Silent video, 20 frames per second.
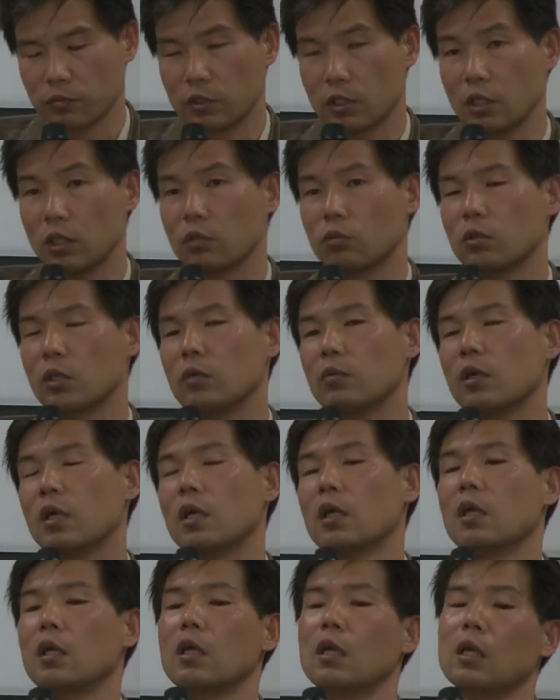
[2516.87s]
ただこれ
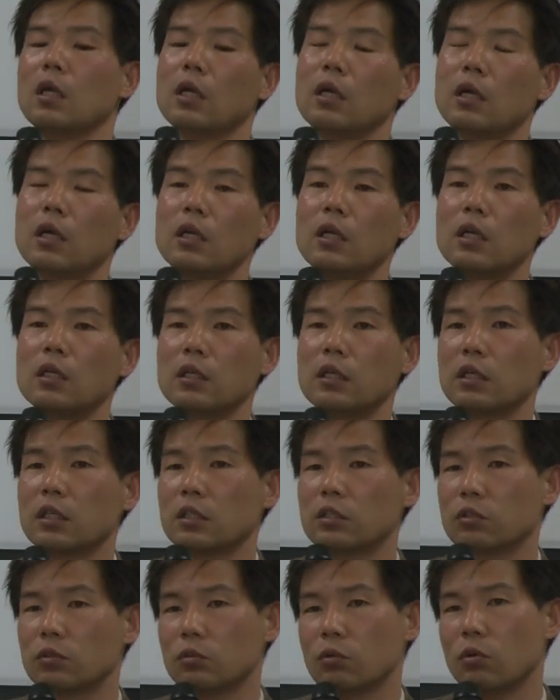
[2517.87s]
は彼らの中
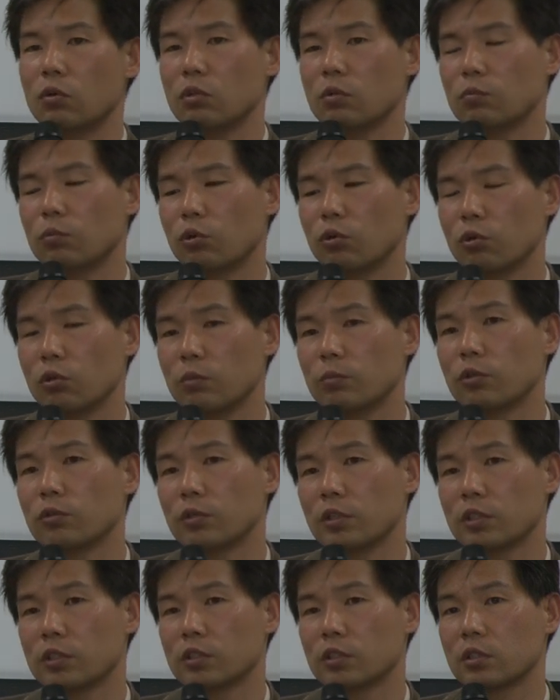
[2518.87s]
ではすごく脆いも
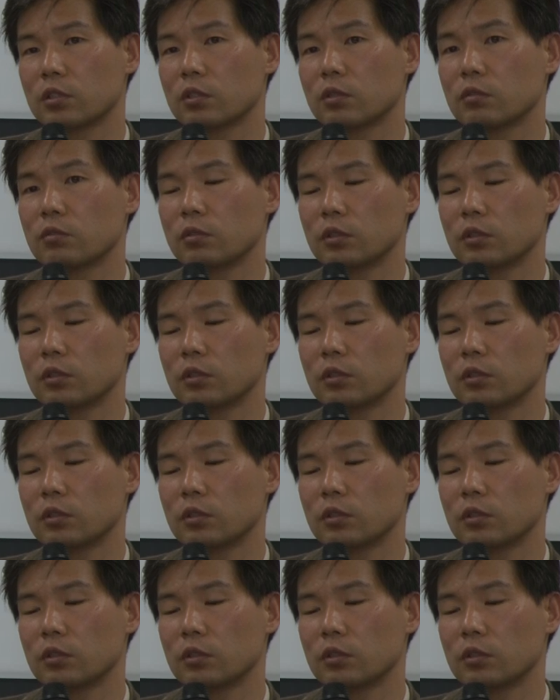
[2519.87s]
のです。